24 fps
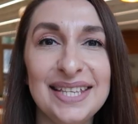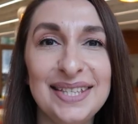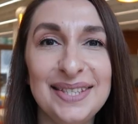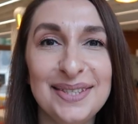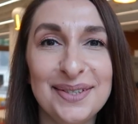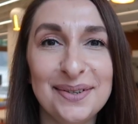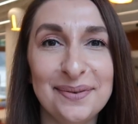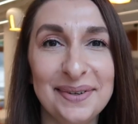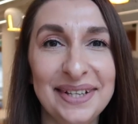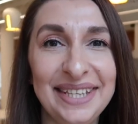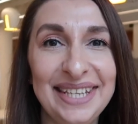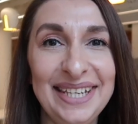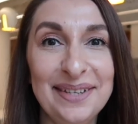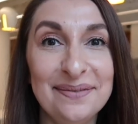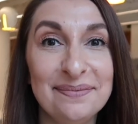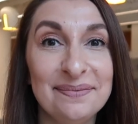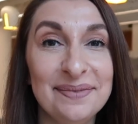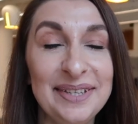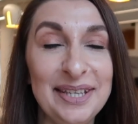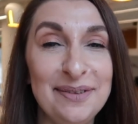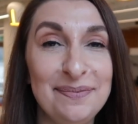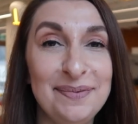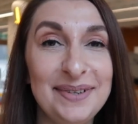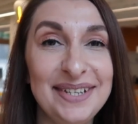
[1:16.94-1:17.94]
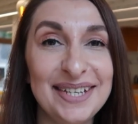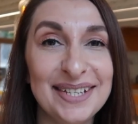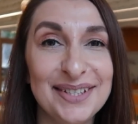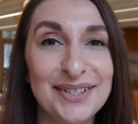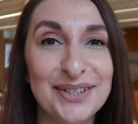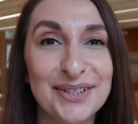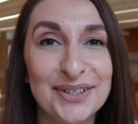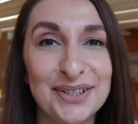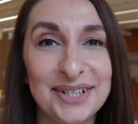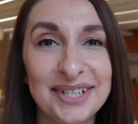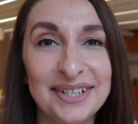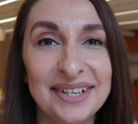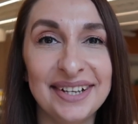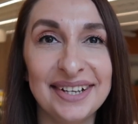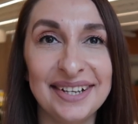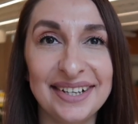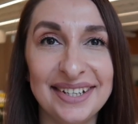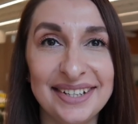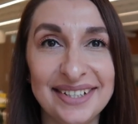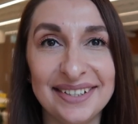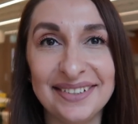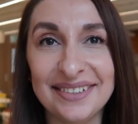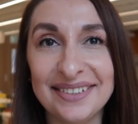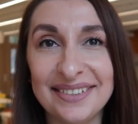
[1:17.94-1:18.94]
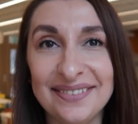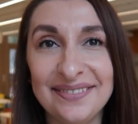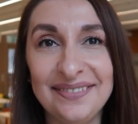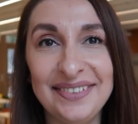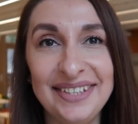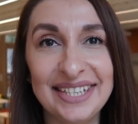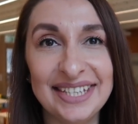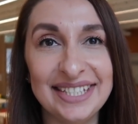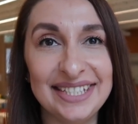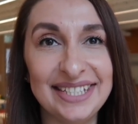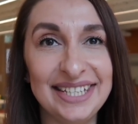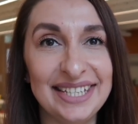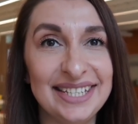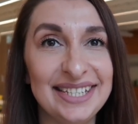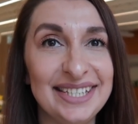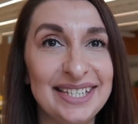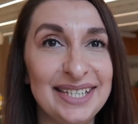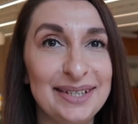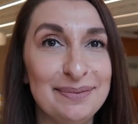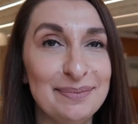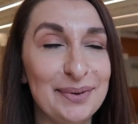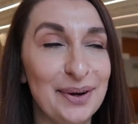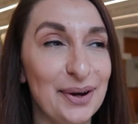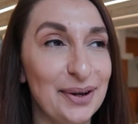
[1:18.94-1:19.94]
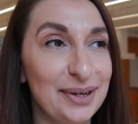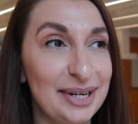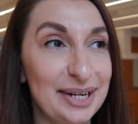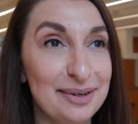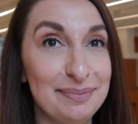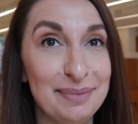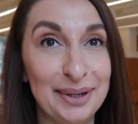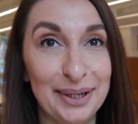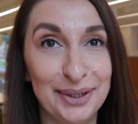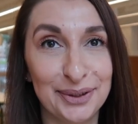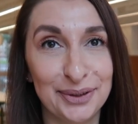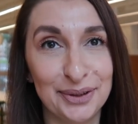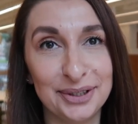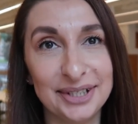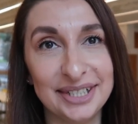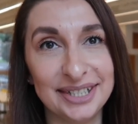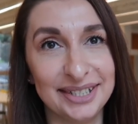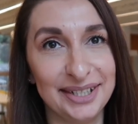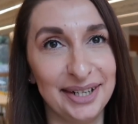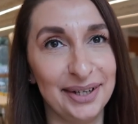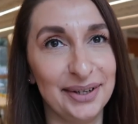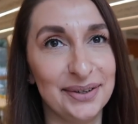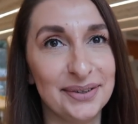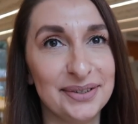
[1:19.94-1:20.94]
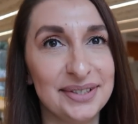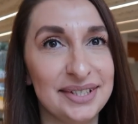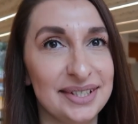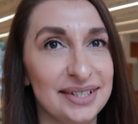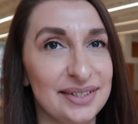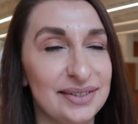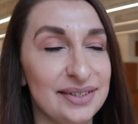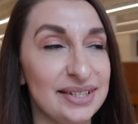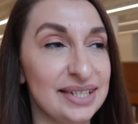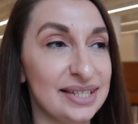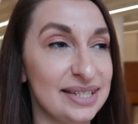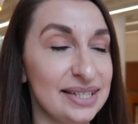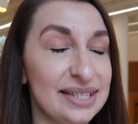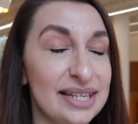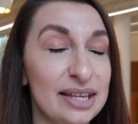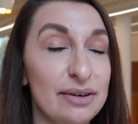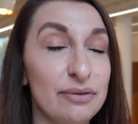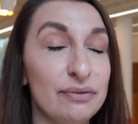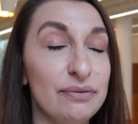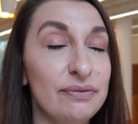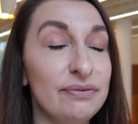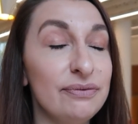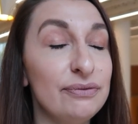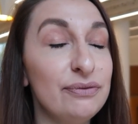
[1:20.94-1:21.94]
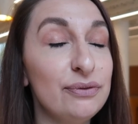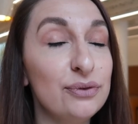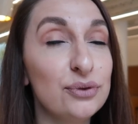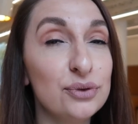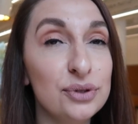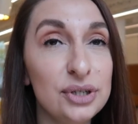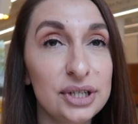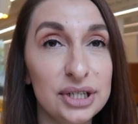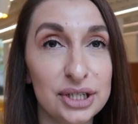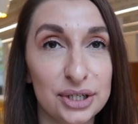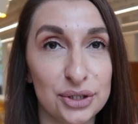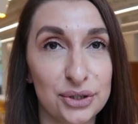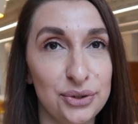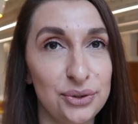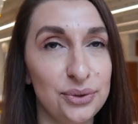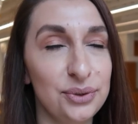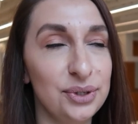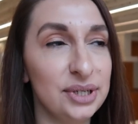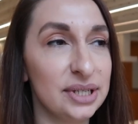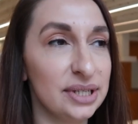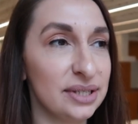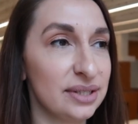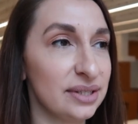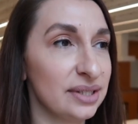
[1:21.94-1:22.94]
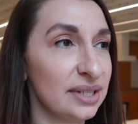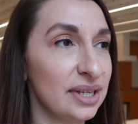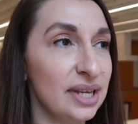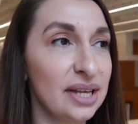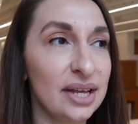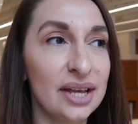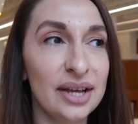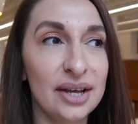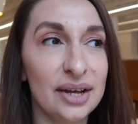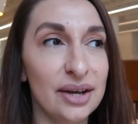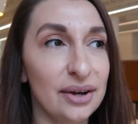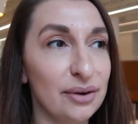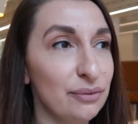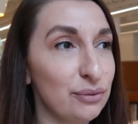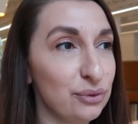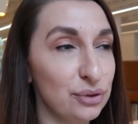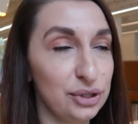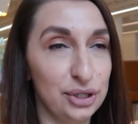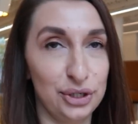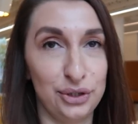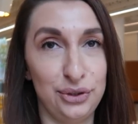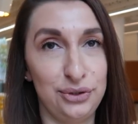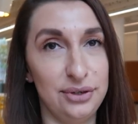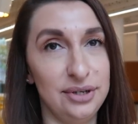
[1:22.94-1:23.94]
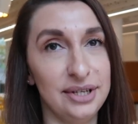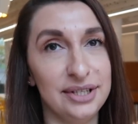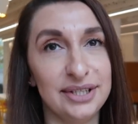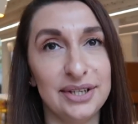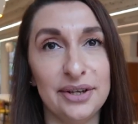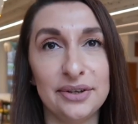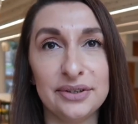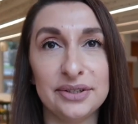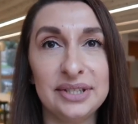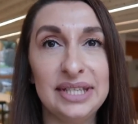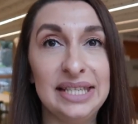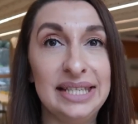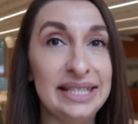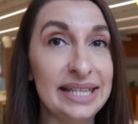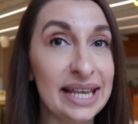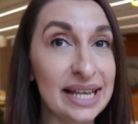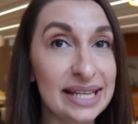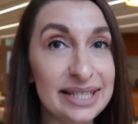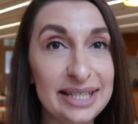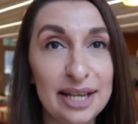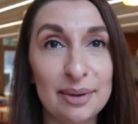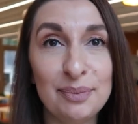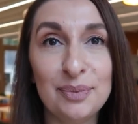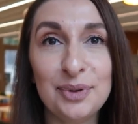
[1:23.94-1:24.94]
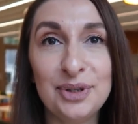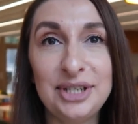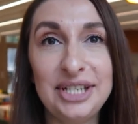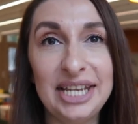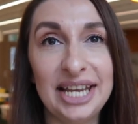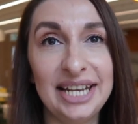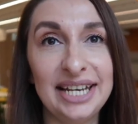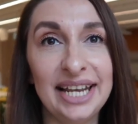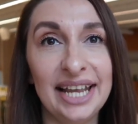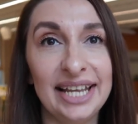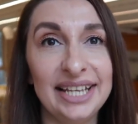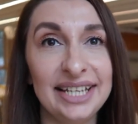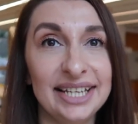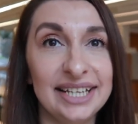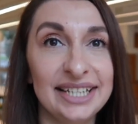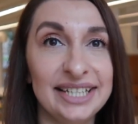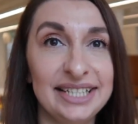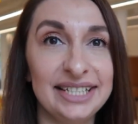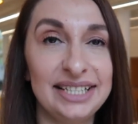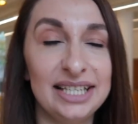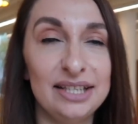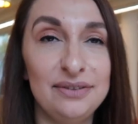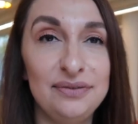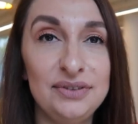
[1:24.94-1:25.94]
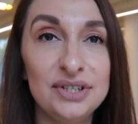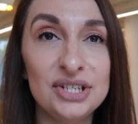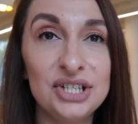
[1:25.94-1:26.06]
So meine Lieben, ich bin jetzt schon, äh, wie ihr seht, im Ronald McDonald Haus. Also das ist ein wunderschönes wunderschönes Haus, sehr, sehr modern eingerichtet.